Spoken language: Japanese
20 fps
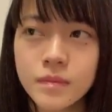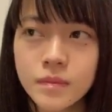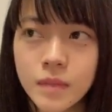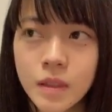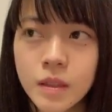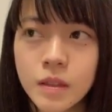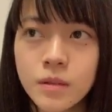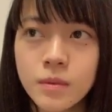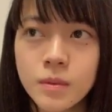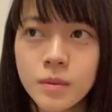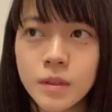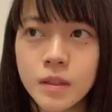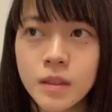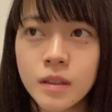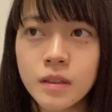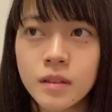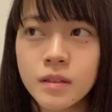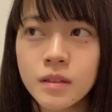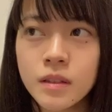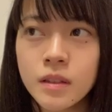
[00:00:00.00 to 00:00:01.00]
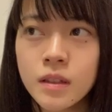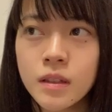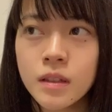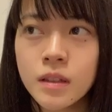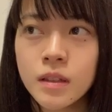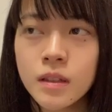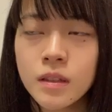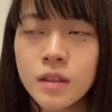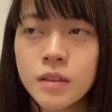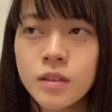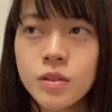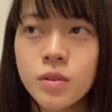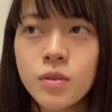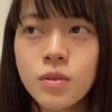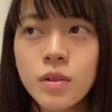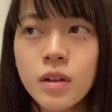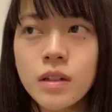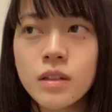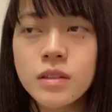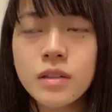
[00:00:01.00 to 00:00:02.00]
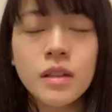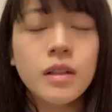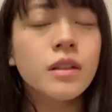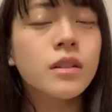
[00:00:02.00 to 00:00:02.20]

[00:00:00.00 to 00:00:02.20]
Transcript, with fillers: まあでもね、小学